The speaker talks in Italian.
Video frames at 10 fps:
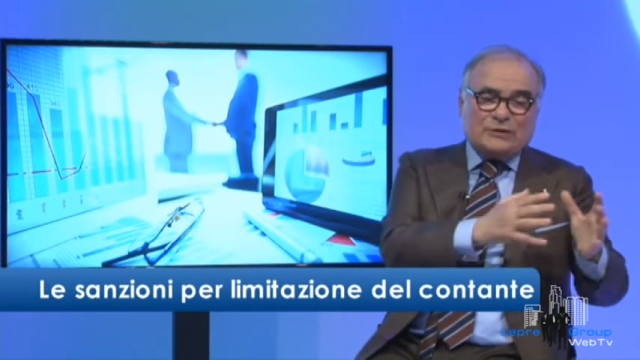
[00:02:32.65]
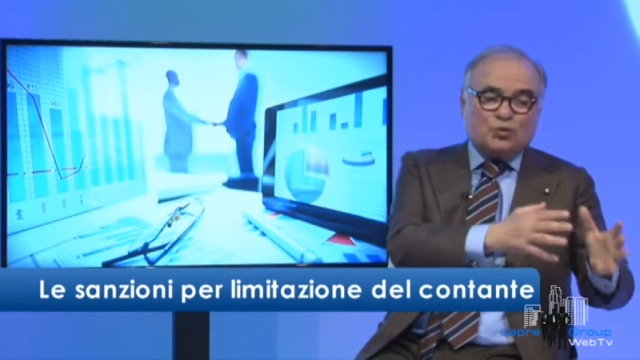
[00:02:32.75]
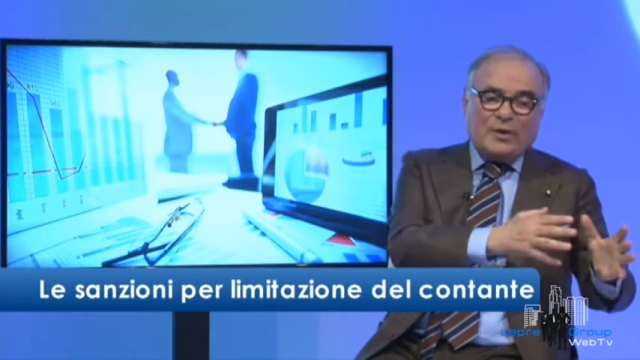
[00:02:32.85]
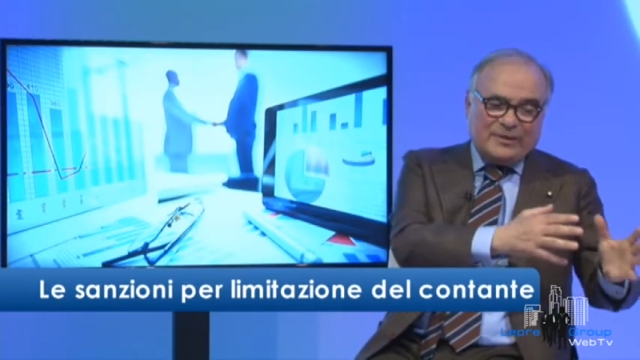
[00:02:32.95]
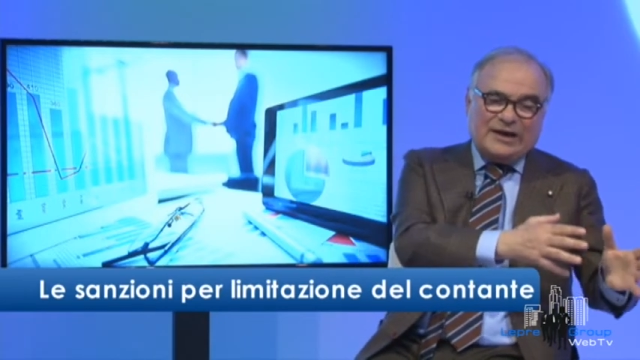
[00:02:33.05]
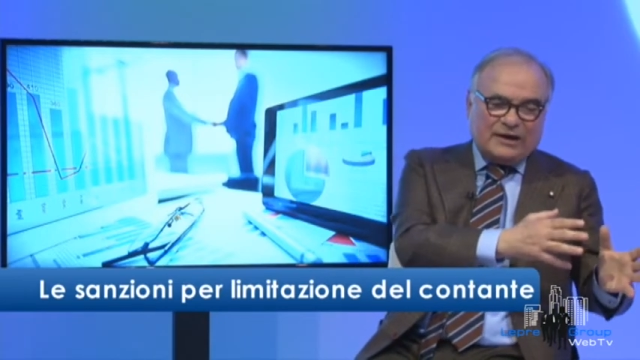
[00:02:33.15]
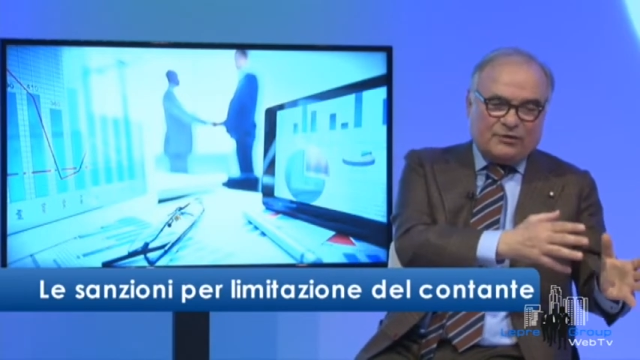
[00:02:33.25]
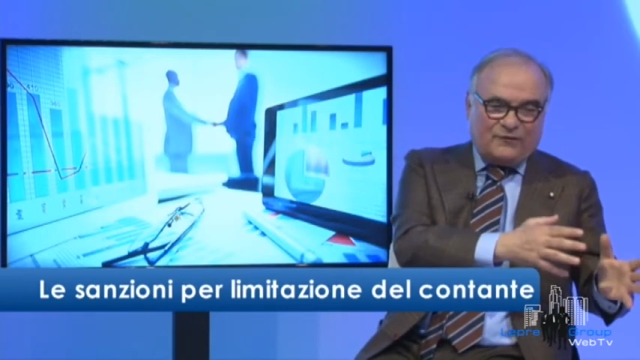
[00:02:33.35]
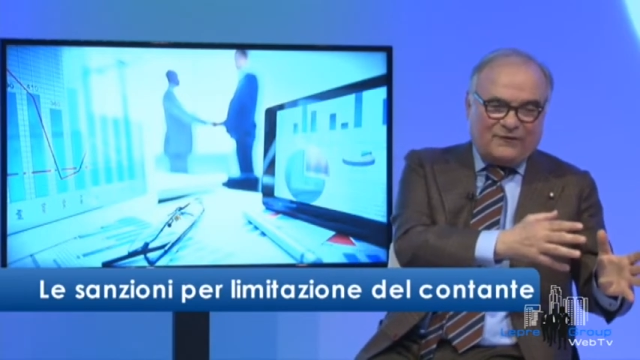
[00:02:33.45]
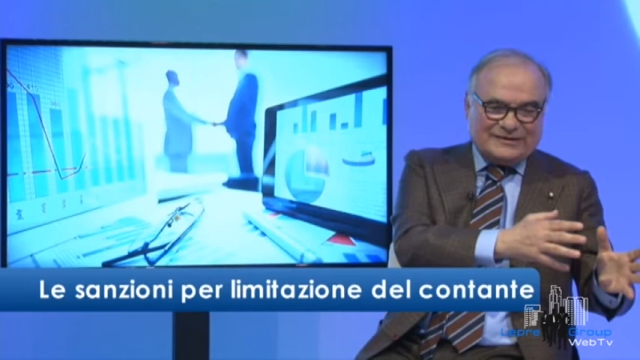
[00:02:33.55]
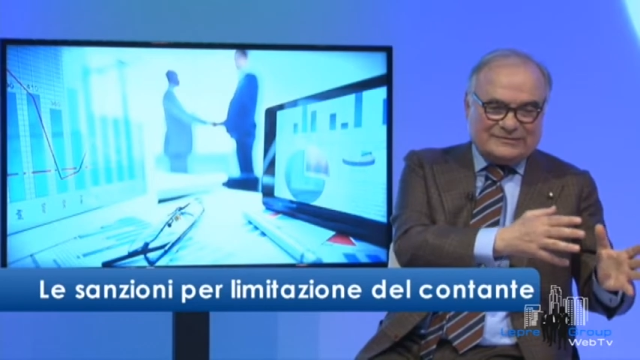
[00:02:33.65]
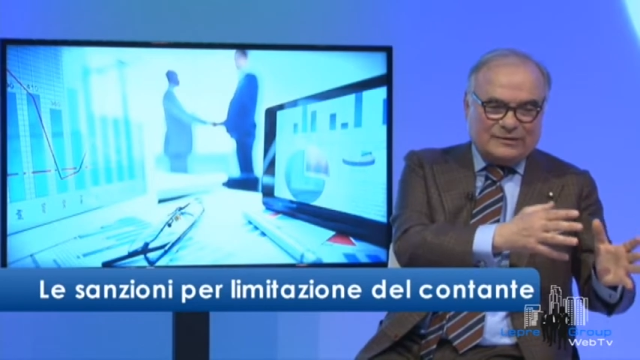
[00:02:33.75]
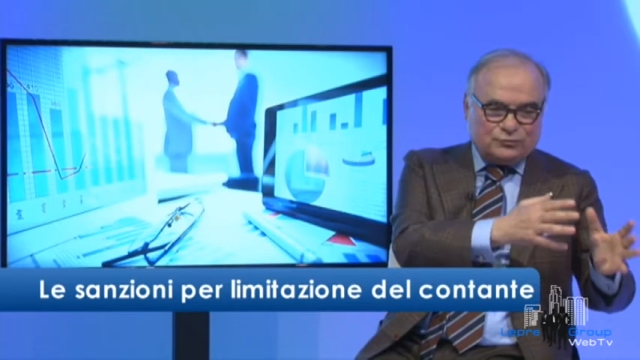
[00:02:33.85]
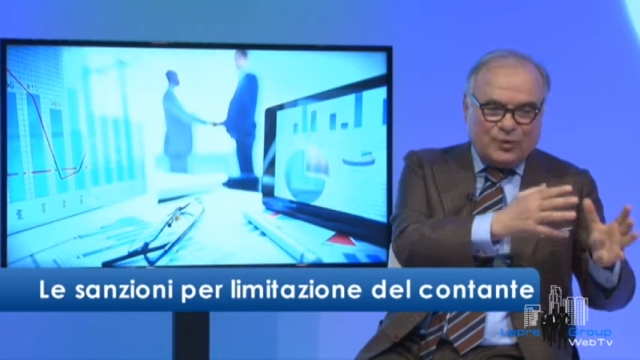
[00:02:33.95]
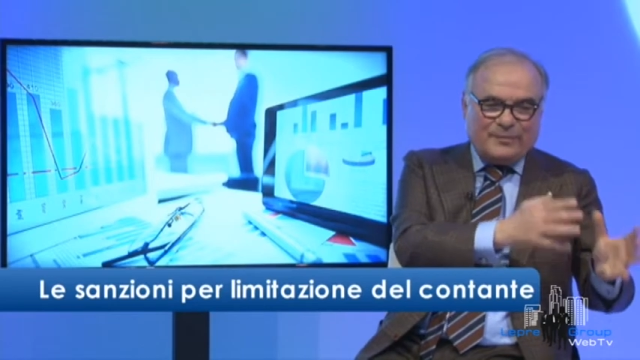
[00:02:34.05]

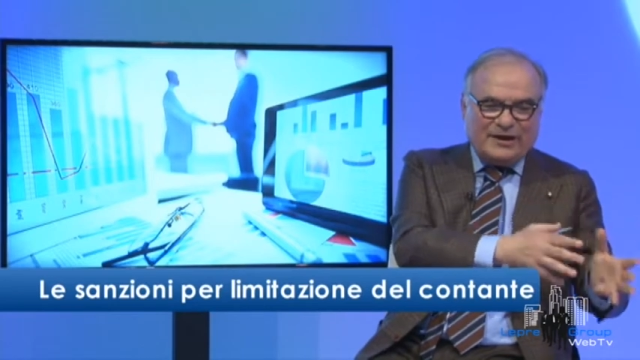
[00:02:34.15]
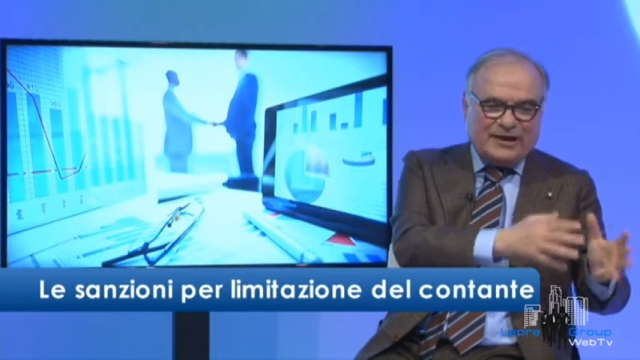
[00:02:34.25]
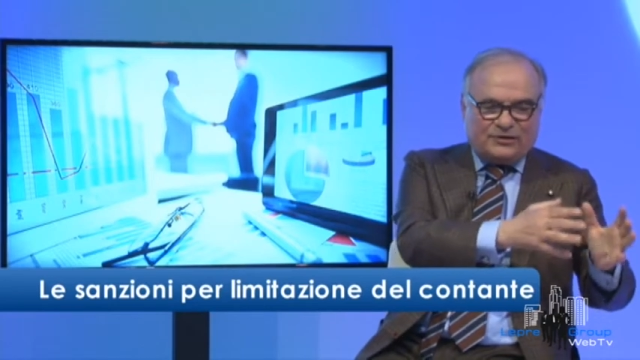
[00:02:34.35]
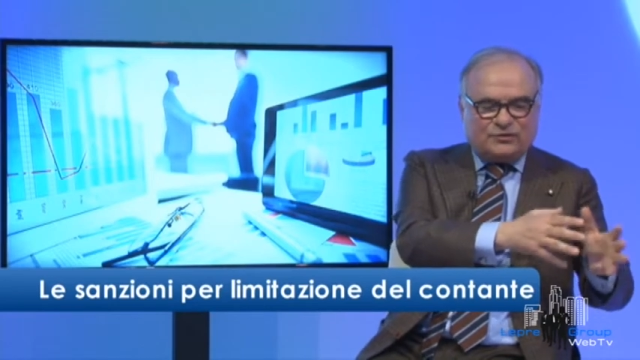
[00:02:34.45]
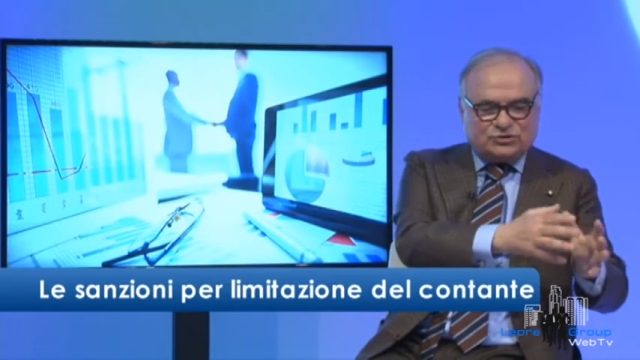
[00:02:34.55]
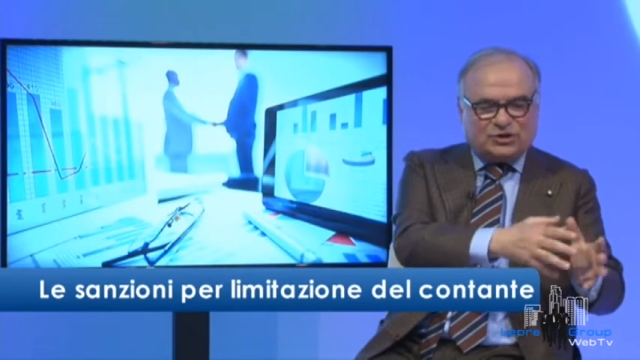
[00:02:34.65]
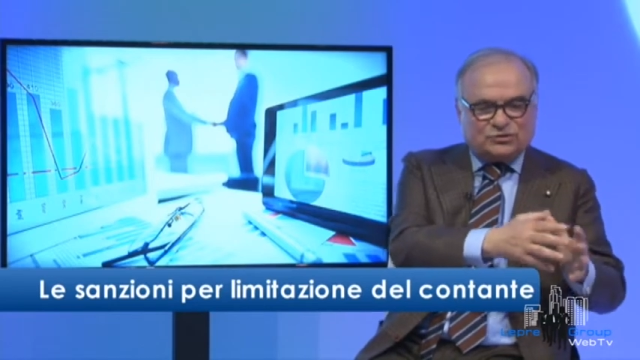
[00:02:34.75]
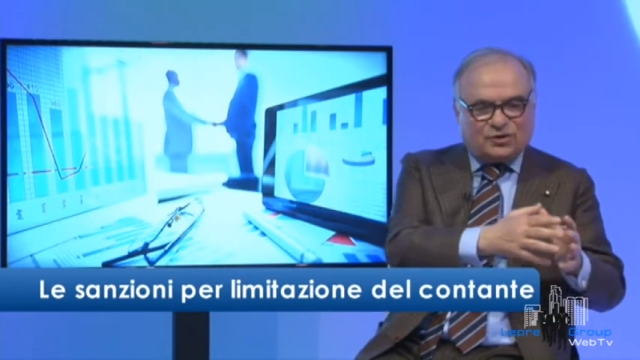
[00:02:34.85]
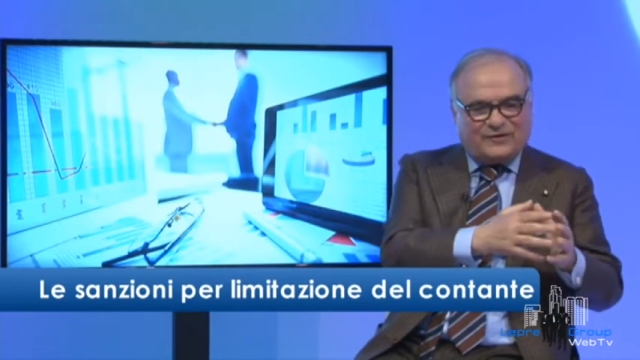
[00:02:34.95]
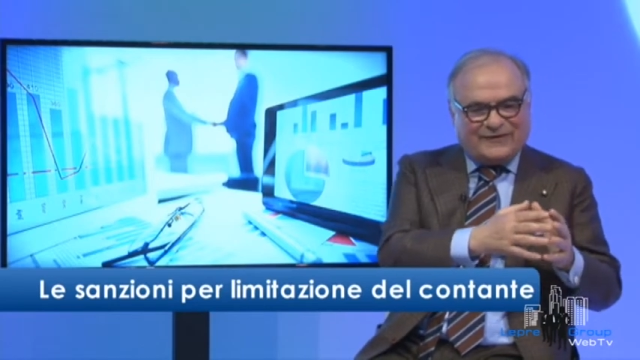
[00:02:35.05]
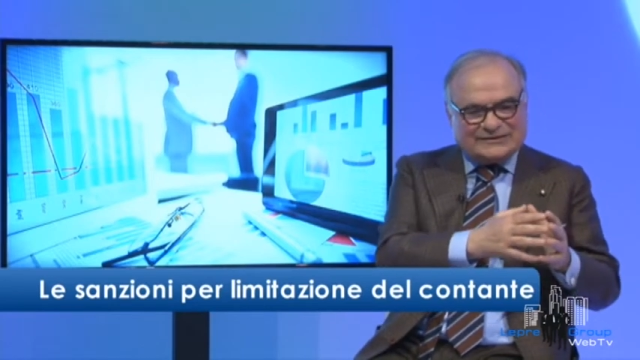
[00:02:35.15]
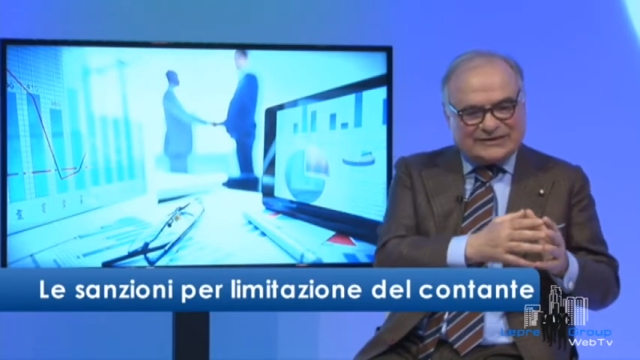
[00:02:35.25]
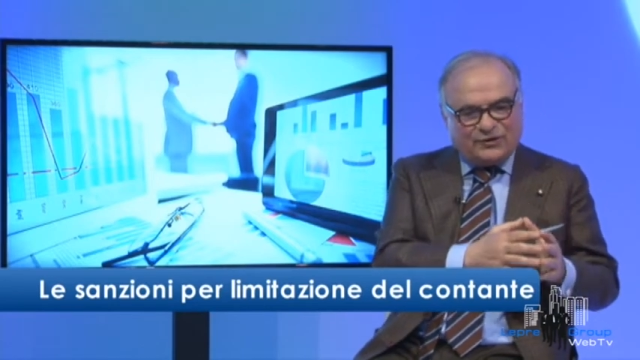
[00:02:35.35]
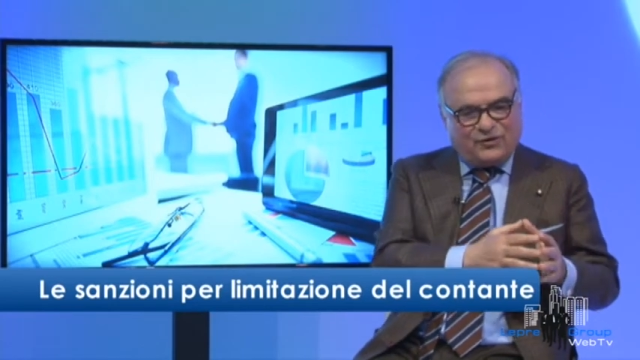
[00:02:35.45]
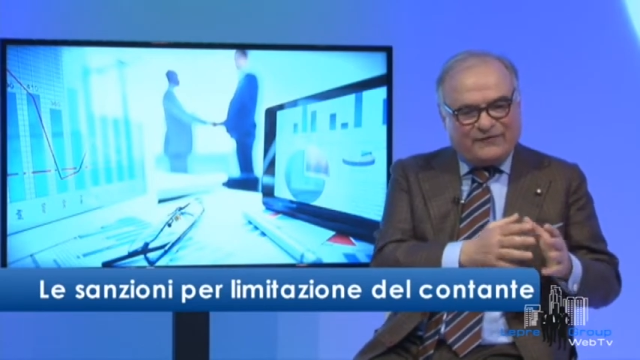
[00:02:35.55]

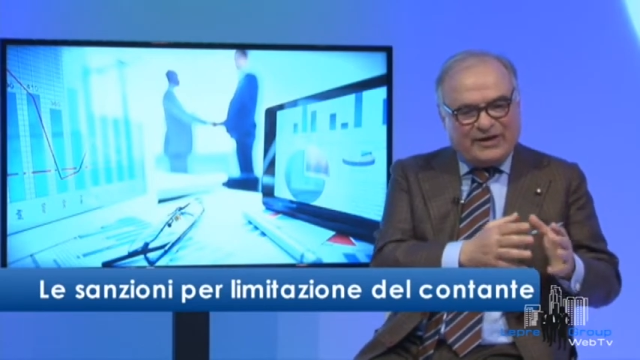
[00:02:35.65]
2.999